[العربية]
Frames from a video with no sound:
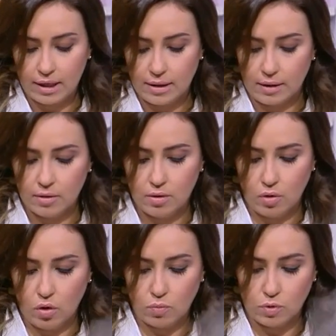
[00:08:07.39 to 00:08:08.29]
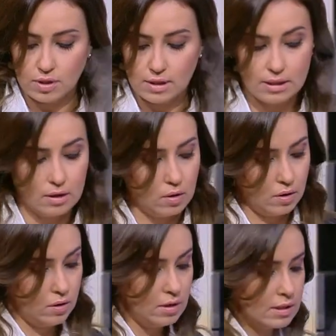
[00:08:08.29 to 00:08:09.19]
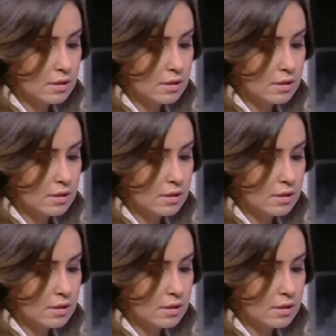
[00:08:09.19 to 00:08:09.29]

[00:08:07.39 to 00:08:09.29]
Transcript: كده اولموست دي خلاص